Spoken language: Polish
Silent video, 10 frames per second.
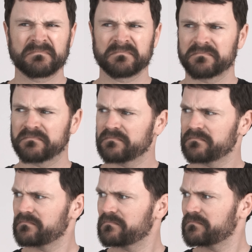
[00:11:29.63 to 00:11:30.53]
gnilny
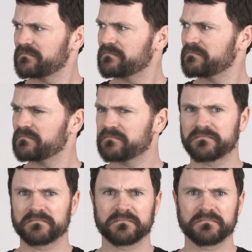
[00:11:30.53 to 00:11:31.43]
i cuchnący
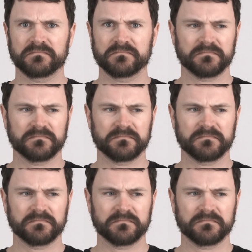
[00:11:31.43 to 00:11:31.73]
zapach.